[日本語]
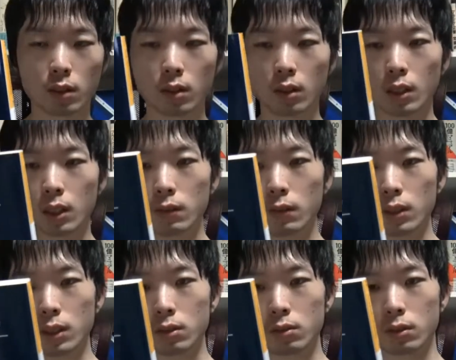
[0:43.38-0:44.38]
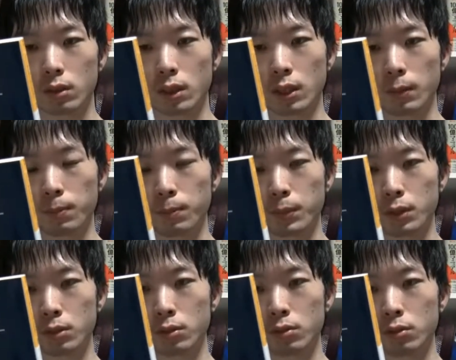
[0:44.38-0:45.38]
値段は約
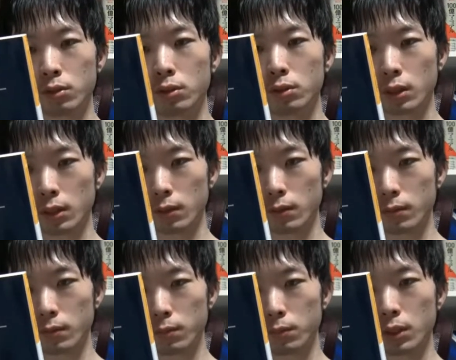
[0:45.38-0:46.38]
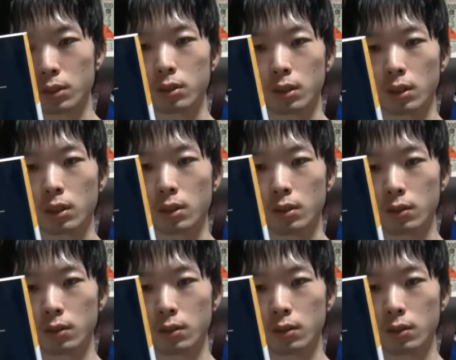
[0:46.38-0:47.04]
840円プラス定価